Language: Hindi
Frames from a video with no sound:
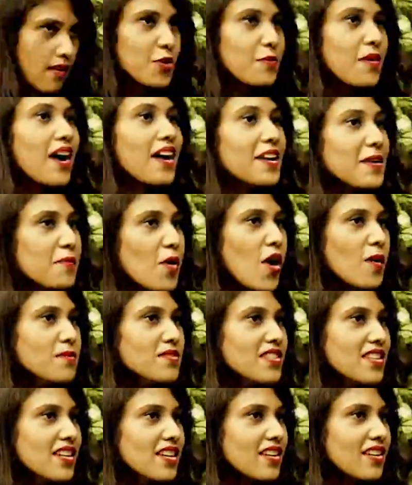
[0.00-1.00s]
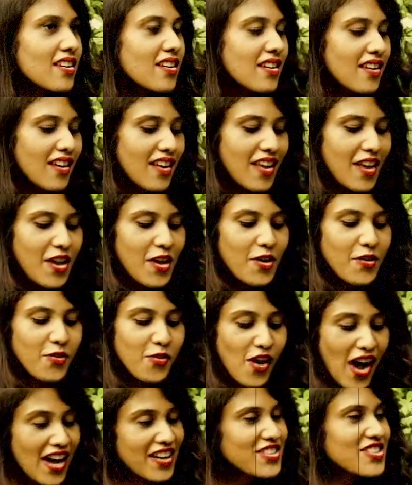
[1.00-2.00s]
तुम्हारी मॉम से
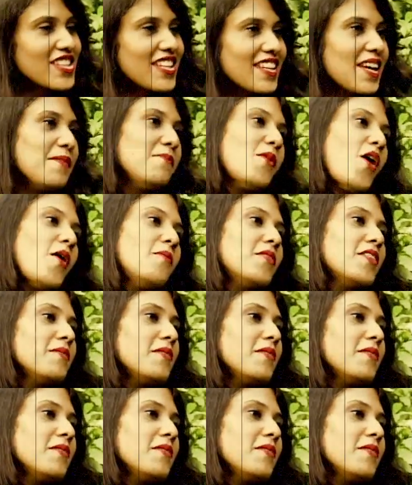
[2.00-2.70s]
वो एक्चुअली ना मॉम